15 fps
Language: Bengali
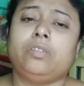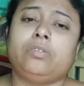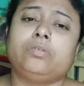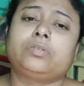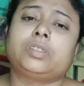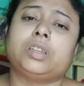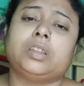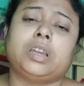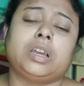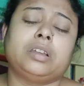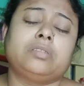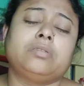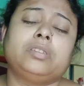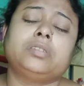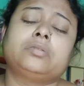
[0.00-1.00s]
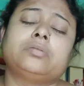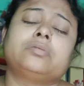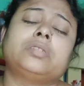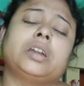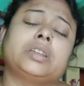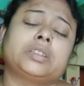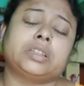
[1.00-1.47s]
অবস্থা না হলে তো
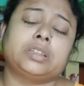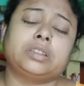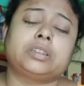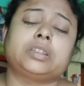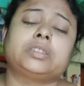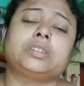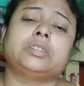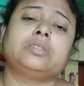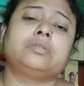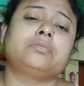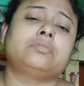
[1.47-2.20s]
ডাক্তারের কাছে